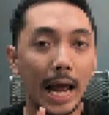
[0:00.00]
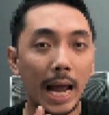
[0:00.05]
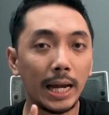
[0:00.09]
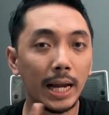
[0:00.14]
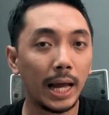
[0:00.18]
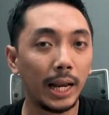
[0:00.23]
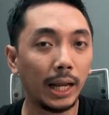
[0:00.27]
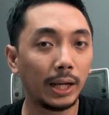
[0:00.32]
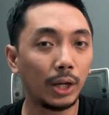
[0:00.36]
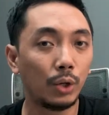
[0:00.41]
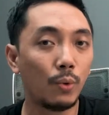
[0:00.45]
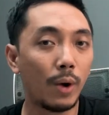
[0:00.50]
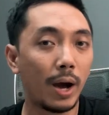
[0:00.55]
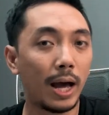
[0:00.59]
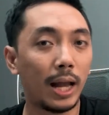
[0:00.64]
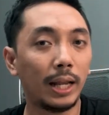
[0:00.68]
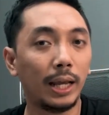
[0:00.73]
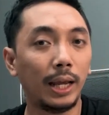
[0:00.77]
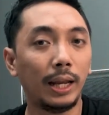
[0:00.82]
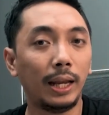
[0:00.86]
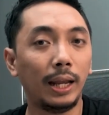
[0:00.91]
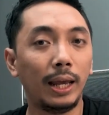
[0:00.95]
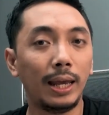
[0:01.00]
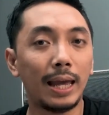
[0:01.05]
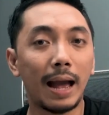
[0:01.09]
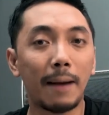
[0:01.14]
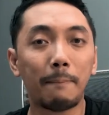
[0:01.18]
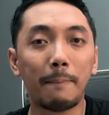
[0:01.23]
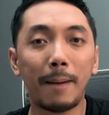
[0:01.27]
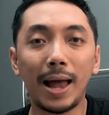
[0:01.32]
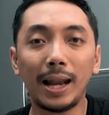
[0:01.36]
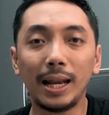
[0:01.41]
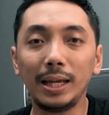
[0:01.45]
Dan dari kedua hal ini,
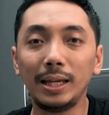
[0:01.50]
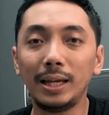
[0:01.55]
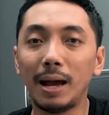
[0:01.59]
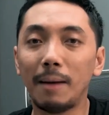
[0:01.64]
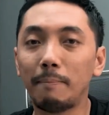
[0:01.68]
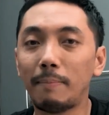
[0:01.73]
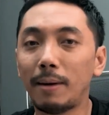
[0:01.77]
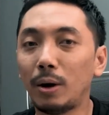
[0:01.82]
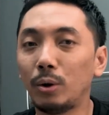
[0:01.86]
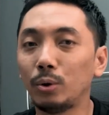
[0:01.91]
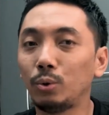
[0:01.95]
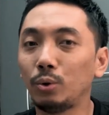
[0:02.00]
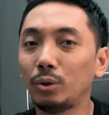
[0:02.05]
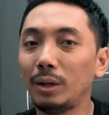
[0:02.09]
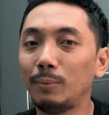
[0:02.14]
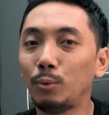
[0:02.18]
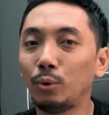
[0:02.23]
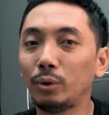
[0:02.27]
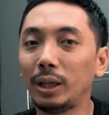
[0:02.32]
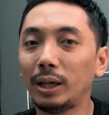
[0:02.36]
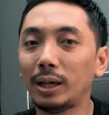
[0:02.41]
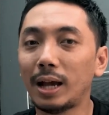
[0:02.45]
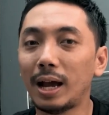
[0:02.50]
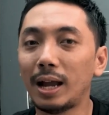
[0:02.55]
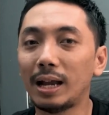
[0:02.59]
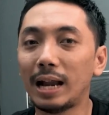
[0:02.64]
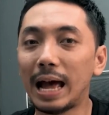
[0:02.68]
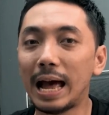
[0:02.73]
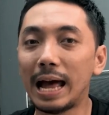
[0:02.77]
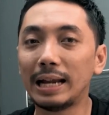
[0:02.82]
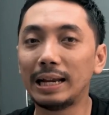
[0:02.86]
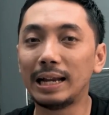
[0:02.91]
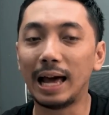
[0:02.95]
yang paling gampang untuk dibuktikan
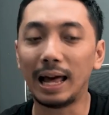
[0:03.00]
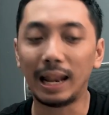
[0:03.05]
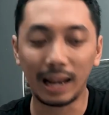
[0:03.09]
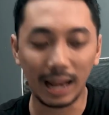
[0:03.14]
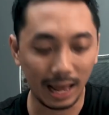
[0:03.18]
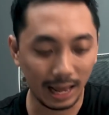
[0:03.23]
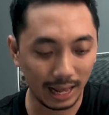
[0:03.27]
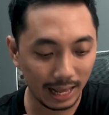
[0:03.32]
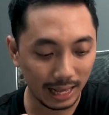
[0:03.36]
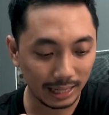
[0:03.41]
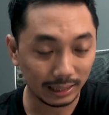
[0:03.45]
adalah